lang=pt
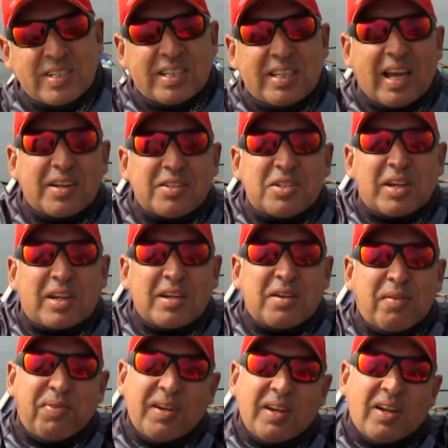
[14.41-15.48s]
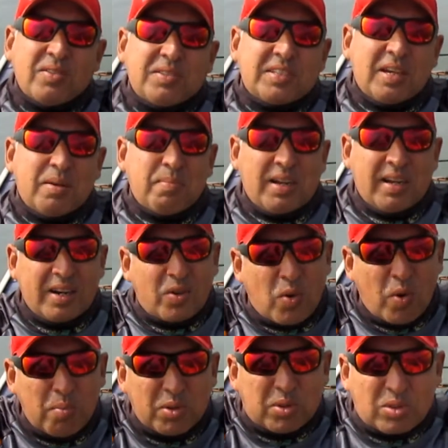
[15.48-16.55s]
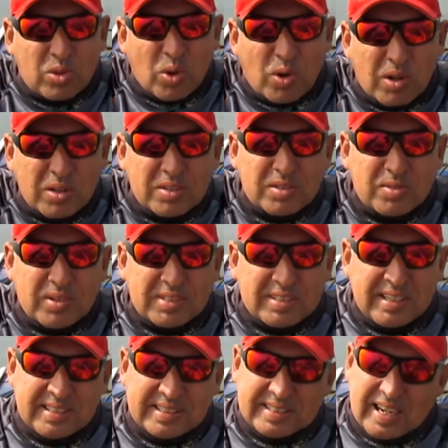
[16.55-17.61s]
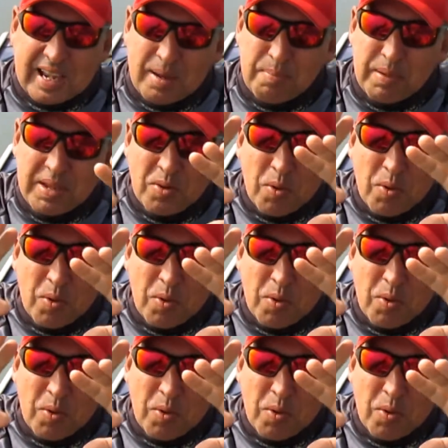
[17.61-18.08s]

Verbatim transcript: E a dica de final de semana, como todos vocês sabem,